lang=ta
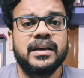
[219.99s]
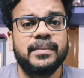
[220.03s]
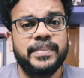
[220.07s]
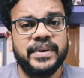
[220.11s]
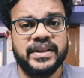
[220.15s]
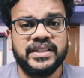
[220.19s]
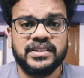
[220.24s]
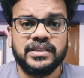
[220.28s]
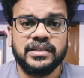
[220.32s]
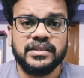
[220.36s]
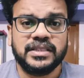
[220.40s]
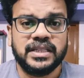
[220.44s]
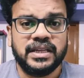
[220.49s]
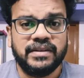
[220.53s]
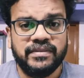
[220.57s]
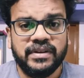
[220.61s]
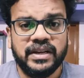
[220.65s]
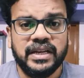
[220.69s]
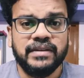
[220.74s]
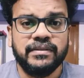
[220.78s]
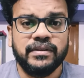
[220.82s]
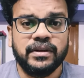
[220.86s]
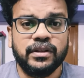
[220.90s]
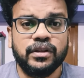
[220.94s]
பிக்சர்ஸ்லாம்
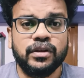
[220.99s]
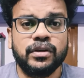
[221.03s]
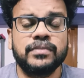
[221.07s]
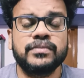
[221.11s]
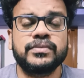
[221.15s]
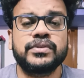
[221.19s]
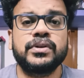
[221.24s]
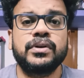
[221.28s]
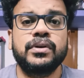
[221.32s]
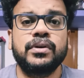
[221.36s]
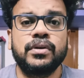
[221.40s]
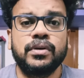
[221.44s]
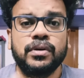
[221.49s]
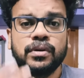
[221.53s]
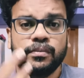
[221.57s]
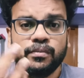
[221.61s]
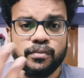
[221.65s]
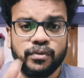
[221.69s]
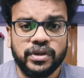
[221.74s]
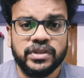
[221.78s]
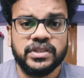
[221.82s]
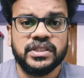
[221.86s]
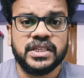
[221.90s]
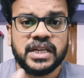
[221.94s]
வெளியே வந்துடும் ஸோ
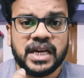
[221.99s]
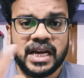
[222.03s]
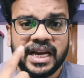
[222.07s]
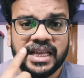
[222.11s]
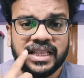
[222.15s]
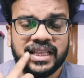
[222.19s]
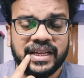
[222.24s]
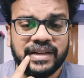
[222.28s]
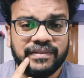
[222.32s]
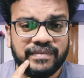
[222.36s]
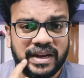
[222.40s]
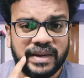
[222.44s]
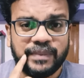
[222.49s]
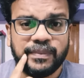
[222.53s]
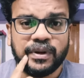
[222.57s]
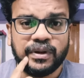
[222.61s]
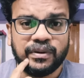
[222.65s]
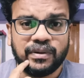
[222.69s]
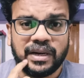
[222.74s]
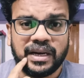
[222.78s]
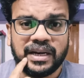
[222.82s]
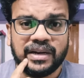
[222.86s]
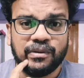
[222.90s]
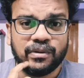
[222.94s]
முடிஞ்சால் அந்த இன்வைட்
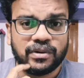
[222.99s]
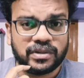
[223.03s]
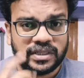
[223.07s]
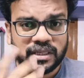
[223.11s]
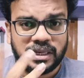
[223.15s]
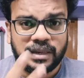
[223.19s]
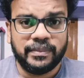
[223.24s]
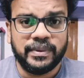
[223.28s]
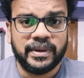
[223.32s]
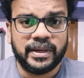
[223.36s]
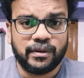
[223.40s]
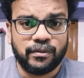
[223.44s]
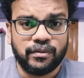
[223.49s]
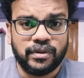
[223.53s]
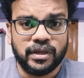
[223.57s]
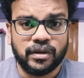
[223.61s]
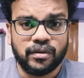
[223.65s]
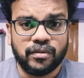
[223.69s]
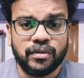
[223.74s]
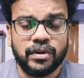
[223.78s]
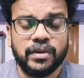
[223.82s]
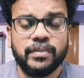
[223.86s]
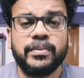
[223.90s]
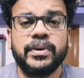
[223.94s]
பண்ணுவாங்க ஒரு சில பேரை உள்ளே
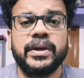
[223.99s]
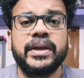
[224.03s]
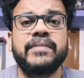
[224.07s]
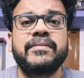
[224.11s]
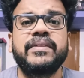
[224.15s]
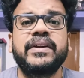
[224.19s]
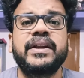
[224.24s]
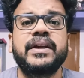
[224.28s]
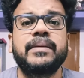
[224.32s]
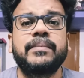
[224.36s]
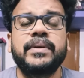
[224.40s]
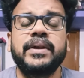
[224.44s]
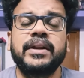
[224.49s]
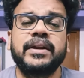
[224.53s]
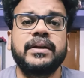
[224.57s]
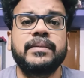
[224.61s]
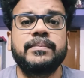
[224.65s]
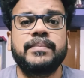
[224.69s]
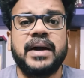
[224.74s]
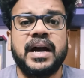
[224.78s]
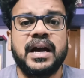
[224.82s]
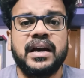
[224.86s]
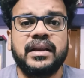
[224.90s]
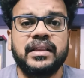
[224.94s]
கூட்டு போய் வீடு எப்படி
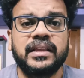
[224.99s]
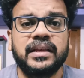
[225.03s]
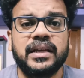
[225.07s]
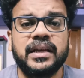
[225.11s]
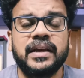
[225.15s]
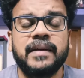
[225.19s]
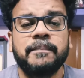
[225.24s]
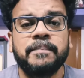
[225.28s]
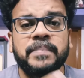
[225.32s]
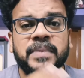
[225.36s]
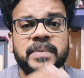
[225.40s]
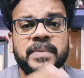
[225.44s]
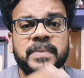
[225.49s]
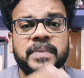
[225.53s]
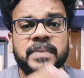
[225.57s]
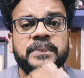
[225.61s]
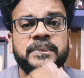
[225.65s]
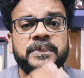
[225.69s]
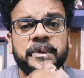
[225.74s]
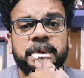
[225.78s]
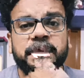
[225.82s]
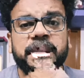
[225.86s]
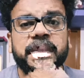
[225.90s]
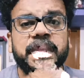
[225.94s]
இருக்குன்னு பார்க்குறதுக்கு
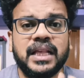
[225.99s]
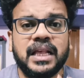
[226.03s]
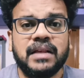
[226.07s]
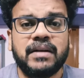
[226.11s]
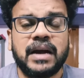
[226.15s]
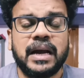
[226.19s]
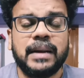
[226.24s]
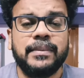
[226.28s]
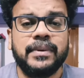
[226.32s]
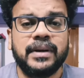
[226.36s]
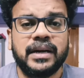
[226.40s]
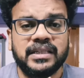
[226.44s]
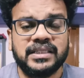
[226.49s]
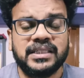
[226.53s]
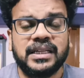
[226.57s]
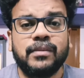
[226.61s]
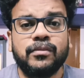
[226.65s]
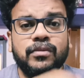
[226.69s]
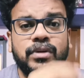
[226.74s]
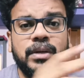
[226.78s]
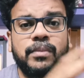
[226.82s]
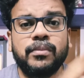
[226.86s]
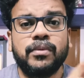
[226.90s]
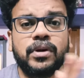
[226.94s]
அதுக்கு நமக்கு ஏதாவது வாய்ப்பு கிடைச்சா
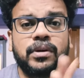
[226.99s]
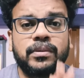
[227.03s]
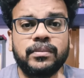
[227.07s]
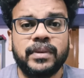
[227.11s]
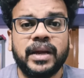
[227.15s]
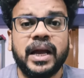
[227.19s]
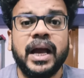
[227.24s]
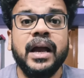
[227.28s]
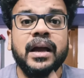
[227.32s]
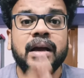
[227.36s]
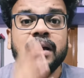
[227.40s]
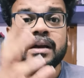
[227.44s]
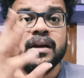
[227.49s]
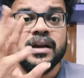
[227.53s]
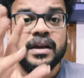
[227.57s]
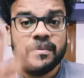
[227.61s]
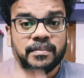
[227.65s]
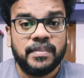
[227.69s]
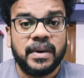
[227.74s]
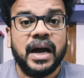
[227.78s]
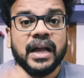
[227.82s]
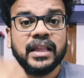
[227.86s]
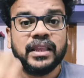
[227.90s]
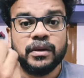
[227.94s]
நம்ம உள்ளே போனோம்னா
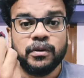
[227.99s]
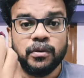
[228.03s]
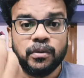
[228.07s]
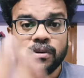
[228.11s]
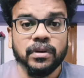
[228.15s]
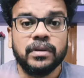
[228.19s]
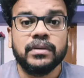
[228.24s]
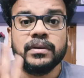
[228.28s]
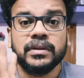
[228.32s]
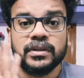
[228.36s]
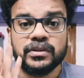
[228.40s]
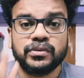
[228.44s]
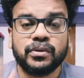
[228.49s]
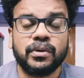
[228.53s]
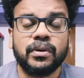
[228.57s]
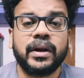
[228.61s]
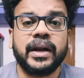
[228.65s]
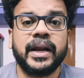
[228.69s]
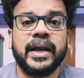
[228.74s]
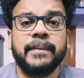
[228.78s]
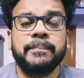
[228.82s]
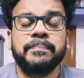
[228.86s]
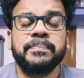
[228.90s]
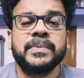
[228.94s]
பார்த்துட்டு உங்களுக்கு வந்து
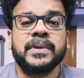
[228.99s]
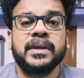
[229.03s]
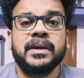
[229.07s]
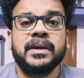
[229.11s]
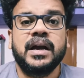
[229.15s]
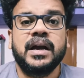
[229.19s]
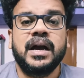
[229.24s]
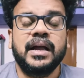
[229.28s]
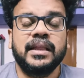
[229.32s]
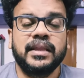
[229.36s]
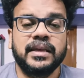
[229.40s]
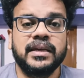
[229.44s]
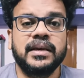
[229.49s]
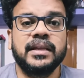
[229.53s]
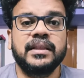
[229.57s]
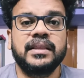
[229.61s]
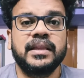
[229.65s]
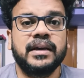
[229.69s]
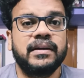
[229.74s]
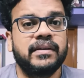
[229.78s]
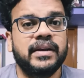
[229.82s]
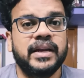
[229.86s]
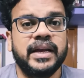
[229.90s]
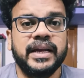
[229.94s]
சொல்கிறேன் அதுக்கு
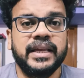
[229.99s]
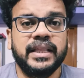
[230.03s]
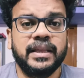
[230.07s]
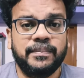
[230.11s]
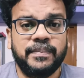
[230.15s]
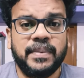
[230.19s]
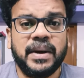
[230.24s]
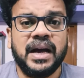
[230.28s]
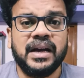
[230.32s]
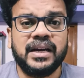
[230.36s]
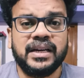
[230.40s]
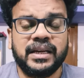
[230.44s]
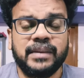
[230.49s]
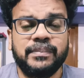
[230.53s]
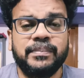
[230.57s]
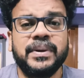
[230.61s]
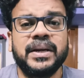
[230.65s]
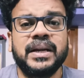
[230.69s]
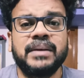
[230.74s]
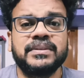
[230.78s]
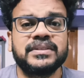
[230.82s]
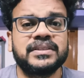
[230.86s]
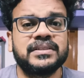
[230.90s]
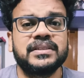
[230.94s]
தவிர இதை பார்க்குறப்ப
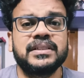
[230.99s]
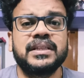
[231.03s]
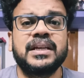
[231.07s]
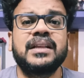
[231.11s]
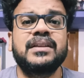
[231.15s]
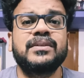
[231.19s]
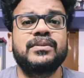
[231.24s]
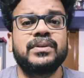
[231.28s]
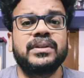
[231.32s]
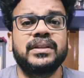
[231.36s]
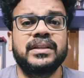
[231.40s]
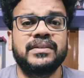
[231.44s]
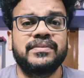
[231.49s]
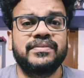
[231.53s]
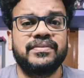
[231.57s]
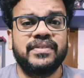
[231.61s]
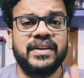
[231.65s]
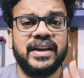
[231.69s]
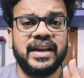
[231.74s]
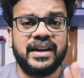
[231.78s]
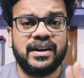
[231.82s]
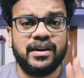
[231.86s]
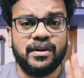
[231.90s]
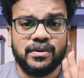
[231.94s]
நமக்கு வந்து அது வந்து
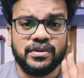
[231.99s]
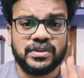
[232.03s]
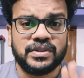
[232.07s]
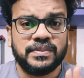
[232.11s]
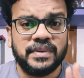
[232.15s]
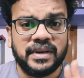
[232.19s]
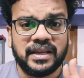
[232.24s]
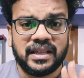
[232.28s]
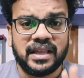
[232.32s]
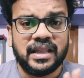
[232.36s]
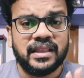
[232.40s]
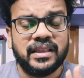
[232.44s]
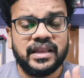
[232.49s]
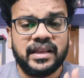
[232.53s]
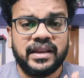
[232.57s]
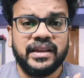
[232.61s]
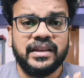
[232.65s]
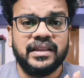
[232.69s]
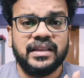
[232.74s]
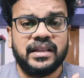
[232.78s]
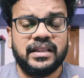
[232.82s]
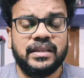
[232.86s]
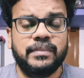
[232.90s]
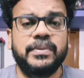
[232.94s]
ஃபேக் ஹவுஸ் மாதிரி தான்
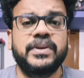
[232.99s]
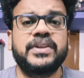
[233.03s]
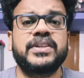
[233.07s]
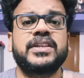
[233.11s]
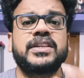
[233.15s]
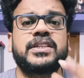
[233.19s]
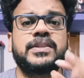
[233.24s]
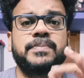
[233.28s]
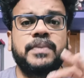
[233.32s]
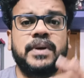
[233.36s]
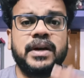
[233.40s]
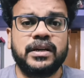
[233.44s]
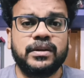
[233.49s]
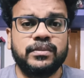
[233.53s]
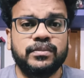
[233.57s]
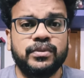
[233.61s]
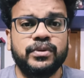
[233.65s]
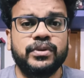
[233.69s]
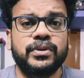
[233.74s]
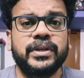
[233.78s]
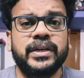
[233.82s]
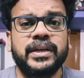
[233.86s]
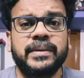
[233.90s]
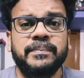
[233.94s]
தெரியுது அந்த பிக்சர்ஸ்
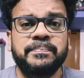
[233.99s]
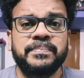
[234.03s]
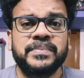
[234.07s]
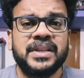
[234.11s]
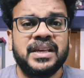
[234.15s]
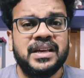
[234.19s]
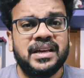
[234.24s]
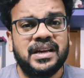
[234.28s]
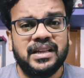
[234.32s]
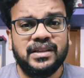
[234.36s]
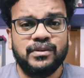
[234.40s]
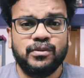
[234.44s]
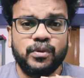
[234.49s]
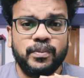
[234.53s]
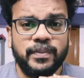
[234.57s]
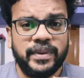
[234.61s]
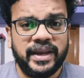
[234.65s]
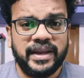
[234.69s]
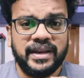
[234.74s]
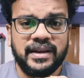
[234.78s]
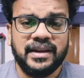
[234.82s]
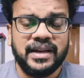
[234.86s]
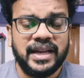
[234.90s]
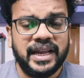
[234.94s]
பார்க்கும்போது அது உண்மை
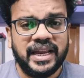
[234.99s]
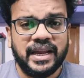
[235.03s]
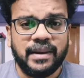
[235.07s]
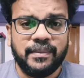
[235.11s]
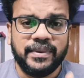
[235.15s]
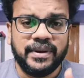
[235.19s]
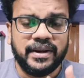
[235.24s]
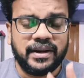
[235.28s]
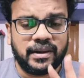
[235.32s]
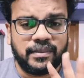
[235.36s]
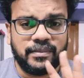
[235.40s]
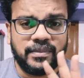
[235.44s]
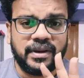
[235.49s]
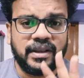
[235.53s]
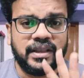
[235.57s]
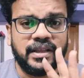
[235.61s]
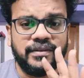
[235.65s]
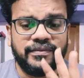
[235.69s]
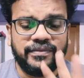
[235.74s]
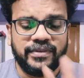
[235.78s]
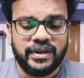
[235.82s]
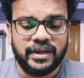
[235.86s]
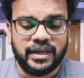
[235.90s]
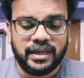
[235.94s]
இல்லை அப்படின்ற மாதிரி
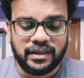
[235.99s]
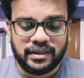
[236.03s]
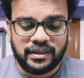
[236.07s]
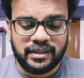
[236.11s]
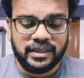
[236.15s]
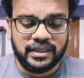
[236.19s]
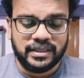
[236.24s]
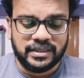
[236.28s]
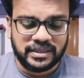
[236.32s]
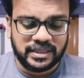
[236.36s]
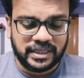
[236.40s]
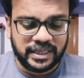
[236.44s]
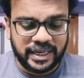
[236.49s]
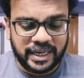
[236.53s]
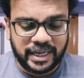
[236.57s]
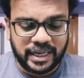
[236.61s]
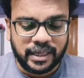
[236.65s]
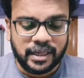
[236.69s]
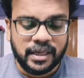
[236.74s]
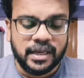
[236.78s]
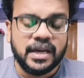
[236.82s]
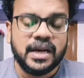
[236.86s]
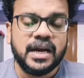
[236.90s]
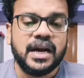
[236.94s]
தான் ஃபீல் ஆகுது சரியா
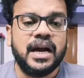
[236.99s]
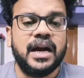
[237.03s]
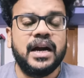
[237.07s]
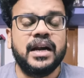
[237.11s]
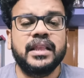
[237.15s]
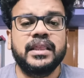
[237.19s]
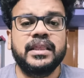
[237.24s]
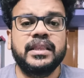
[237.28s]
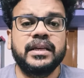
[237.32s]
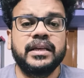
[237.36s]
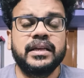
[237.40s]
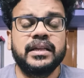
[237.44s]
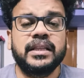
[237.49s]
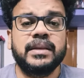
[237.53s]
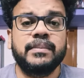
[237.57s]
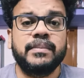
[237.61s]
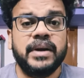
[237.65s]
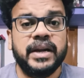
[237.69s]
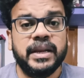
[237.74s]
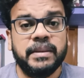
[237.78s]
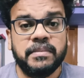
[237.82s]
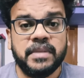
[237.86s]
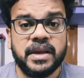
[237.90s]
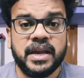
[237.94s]
அடுத்து இந்த
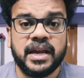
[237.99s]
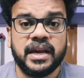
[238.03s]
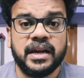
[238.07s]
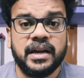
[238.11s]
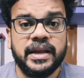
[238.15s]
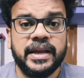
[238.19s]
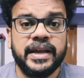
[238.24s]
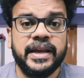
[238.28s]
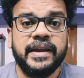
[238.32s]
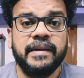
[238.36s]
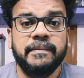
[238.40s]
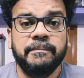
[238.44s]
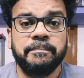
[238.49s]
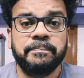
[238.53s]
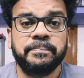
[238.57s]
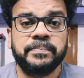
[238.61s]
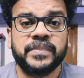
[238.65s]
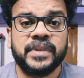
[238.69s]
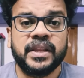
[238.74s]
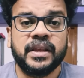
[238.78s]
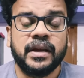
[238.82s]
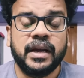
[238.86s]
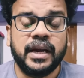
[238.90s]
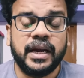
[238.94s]
மணிமேகலை
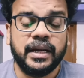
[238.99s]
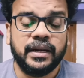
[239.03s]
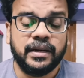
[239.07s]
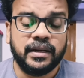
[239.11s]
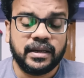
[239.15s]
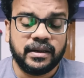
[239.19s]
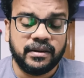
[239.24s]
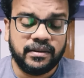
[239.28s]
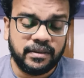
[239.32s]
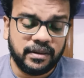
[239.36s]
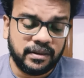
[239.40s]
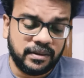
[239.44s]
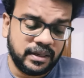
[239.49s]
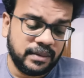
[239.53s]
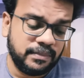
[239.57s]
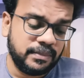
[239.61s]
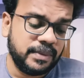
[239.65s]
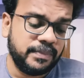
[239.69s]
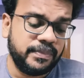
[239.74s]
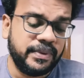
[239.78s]
அண்ட் நம்ம